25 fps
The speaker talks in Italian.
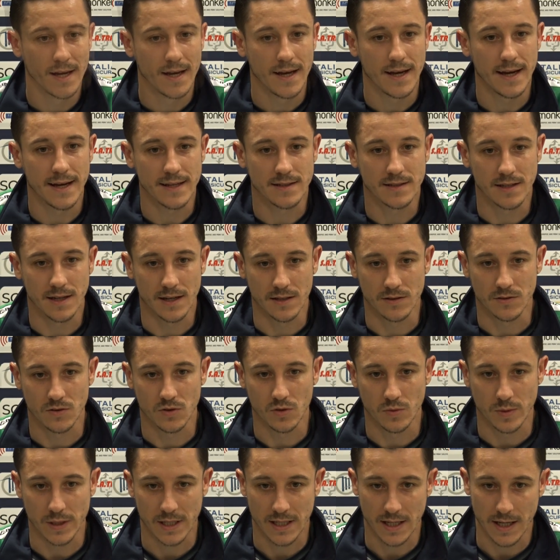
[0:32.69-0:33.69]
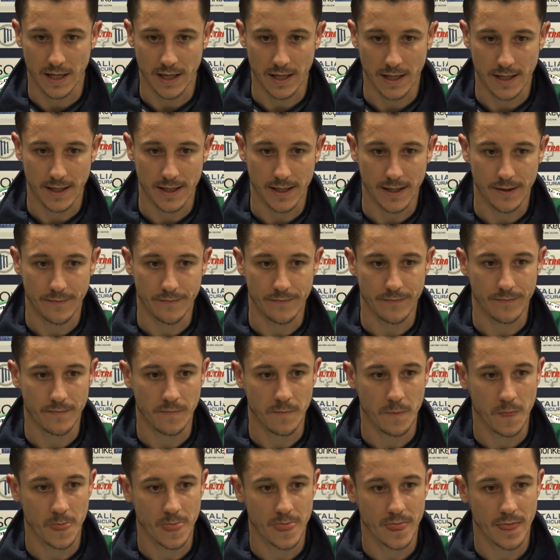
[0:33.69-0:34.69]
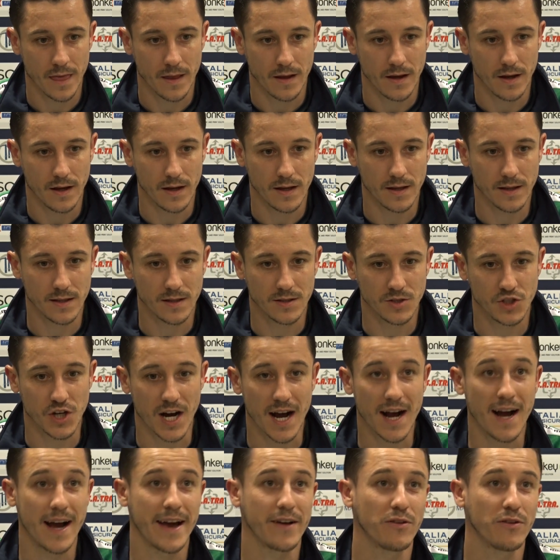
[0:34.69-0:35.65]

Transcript: Eh, tanto perché mh, mm, già